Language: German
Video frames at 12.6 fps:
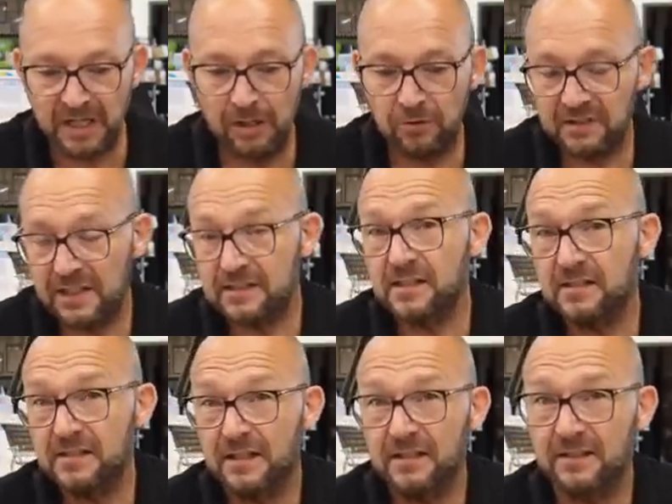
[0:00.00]
Auch das
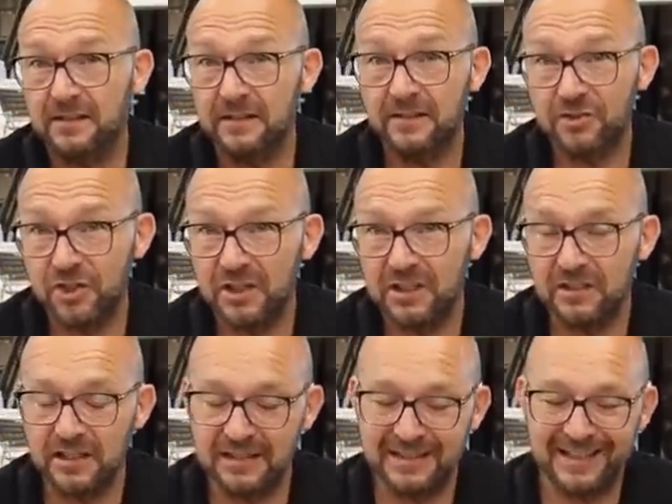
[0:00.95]
ist eine äh,
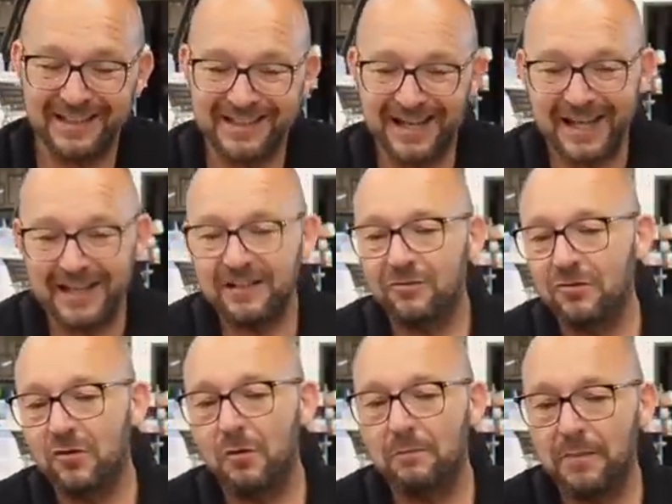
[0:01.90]
Geschichte, je kleiner
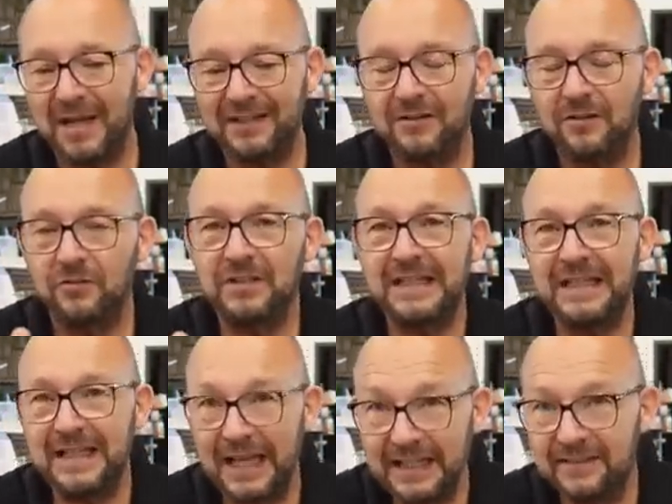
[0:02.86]
und kompakter und je
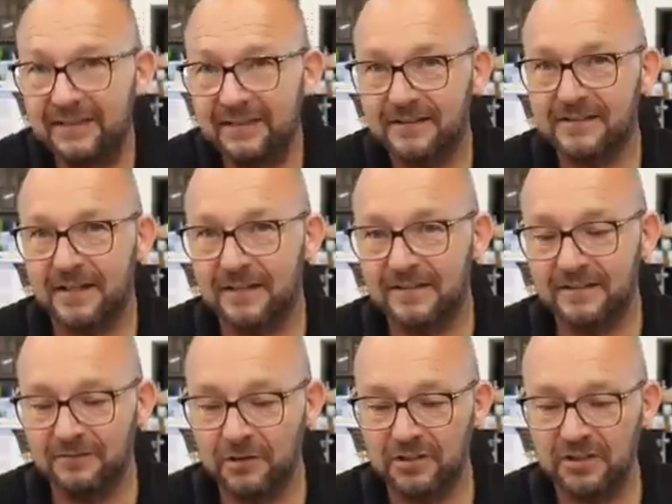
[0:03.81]
leichter das
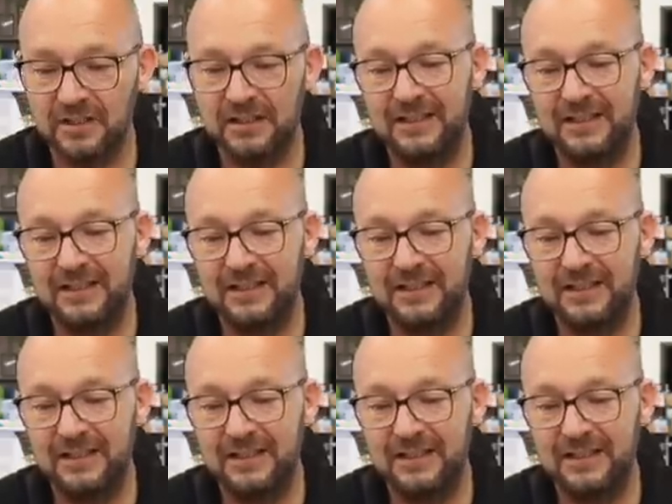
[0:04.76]
Ganze wird,